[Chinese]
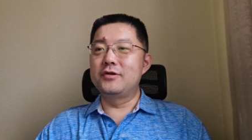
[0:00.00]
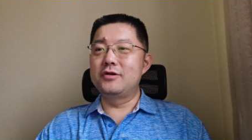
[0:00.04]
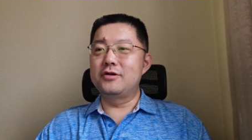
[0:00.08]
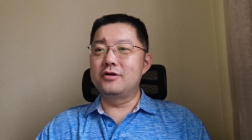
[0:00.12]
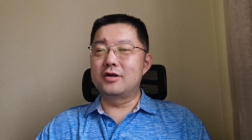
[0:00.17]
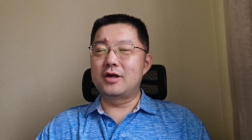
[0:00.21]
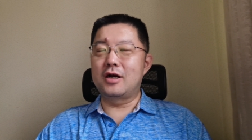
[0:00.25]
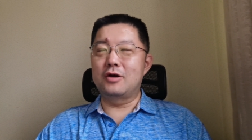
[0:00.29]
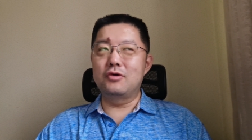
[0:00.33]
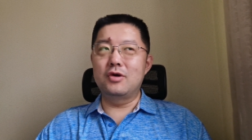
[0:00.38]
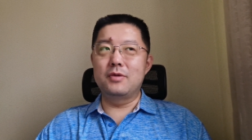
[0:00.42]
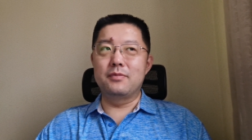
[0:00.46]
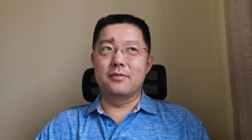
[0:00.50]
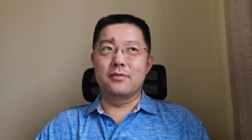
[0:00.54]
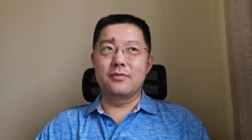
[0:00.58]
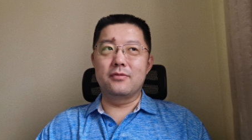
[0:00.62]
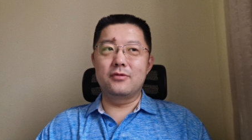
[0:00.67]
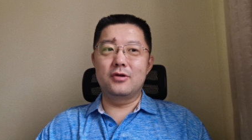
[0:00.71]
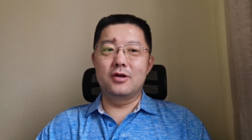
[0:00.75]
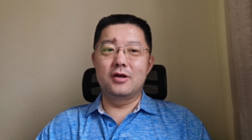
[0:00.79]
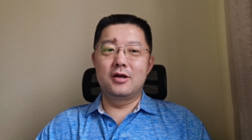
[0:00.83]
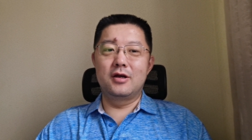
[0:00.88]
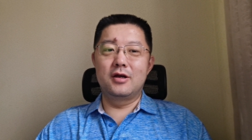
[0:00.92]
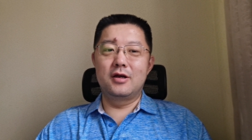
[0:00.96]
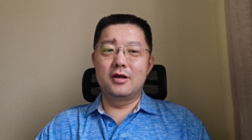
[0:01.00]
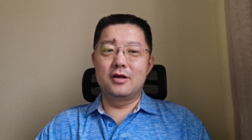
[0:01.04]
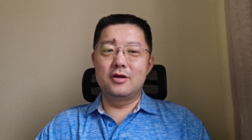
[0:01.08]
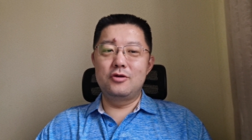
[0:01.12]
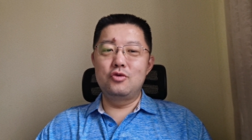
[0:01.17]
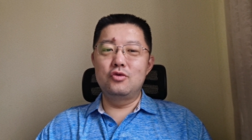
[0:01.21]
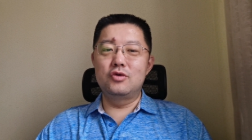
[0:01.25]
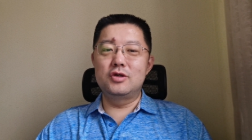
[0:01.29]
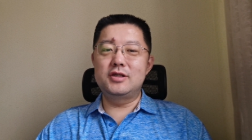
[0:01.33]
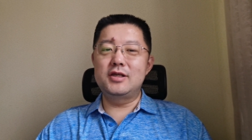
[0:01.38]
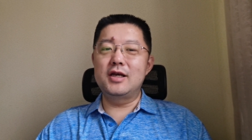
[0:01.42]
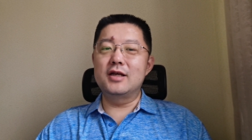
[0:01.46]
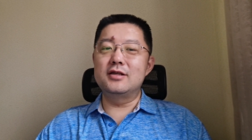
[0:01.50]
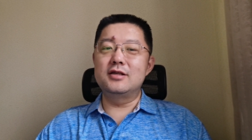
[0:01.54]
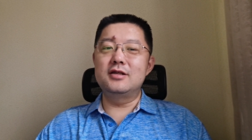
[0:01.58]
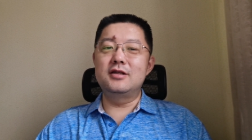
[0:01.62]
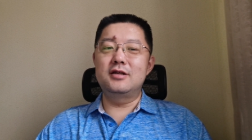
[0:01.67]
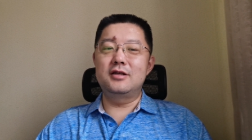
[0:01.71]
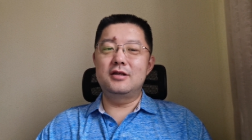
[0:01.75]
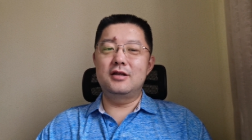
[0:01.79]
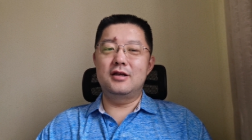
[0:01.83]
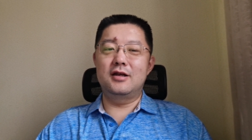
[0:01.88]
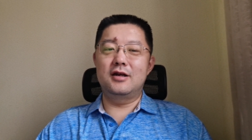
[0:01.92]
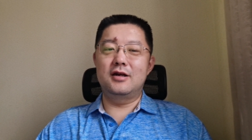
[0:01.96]
就是他会用现
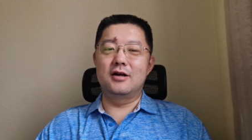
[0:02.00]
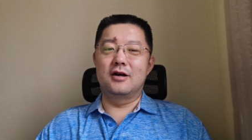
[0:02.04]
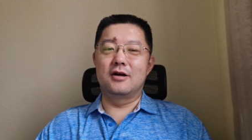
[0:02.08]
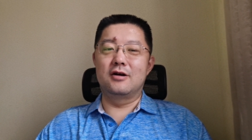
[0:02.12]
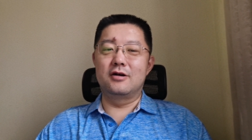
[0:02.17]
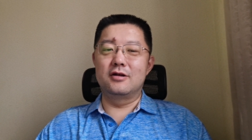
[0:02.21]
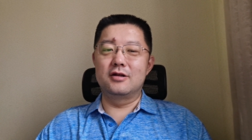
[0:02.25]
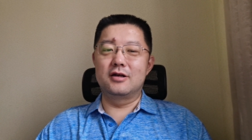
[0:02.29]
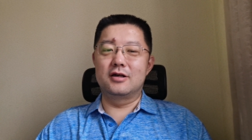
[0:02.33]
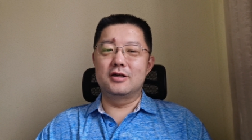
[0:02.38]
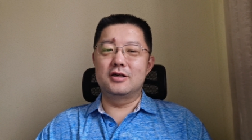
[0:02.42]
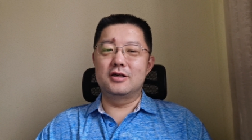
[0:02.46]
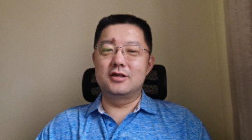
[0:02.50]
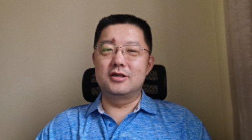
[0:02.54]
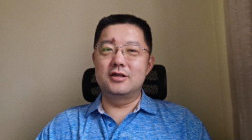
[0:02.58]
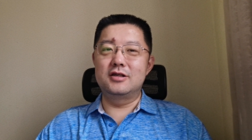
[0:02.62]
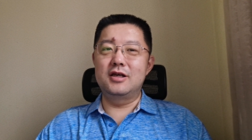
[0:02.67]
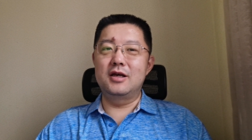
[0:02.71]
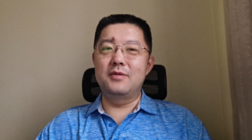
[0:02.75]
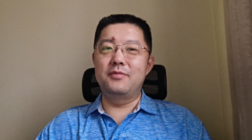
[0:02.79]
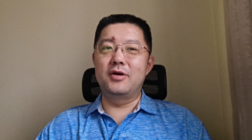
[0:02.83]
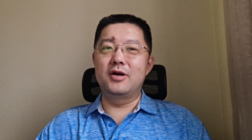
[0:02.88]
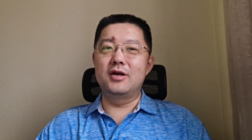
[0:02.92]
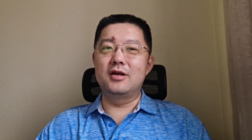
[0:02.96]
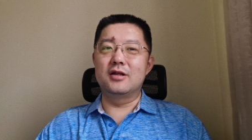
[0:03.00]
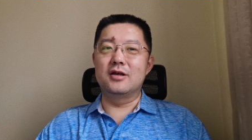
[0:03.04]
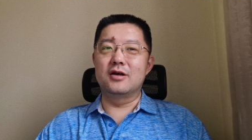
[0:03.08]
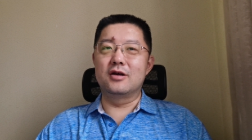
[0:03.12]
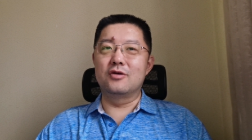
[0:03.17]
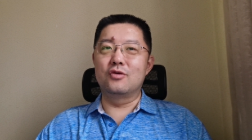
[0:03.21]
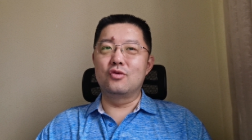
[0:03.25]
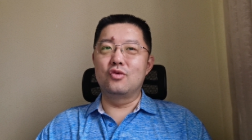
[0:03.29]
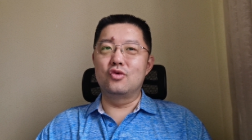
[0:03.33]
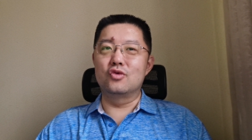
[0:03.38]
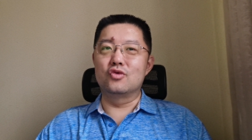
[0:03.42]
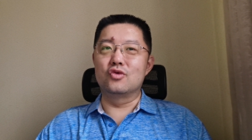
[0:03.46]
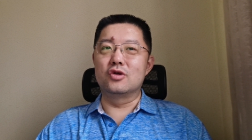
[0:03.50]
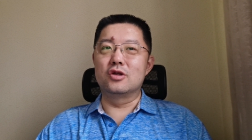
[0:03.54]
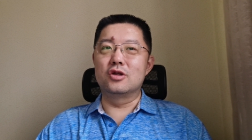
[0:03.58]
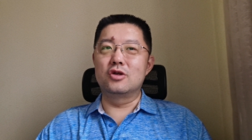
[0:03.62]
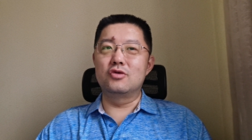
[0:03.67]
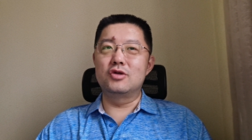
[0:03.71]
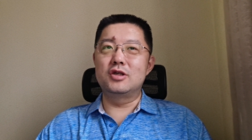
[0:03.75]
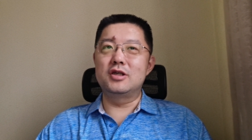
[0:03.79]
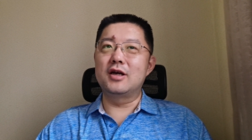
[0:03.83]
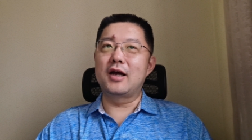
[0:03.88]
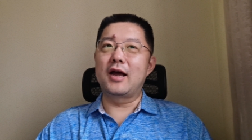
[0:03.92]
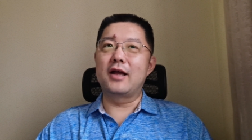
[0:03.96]
金，然后呢，直接把你的库存
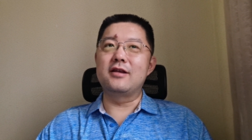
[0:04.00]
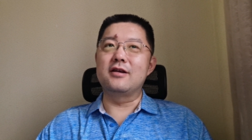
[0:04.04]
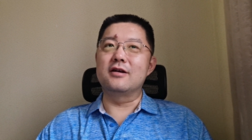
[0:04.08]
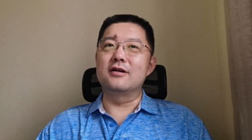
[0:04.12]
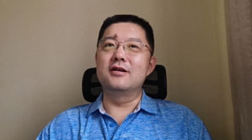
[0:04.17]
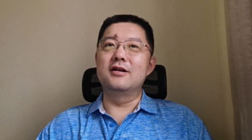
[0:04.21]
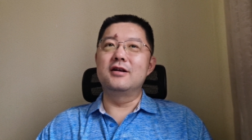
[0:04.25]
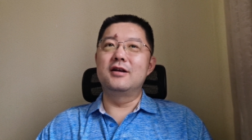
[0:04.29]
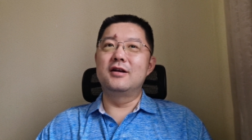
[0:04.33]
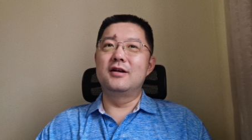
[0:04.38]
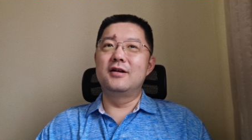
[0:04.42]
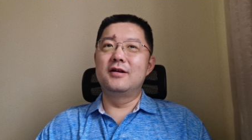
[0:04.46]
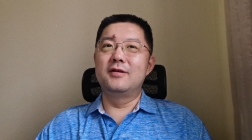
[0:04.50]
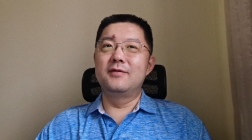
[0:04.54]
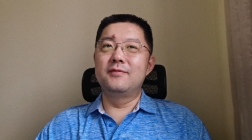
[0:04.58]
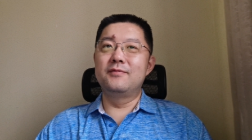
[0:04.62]
都清干净，